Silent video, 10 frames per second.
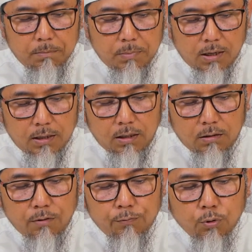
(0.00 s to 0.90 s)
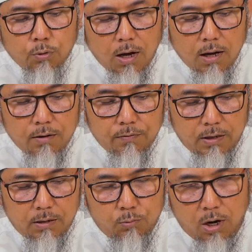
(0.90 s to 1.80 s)
bagi tawafuruha
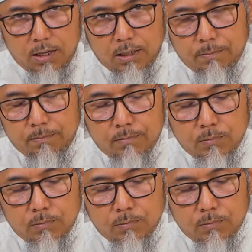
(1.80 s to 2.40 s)
fil muallim.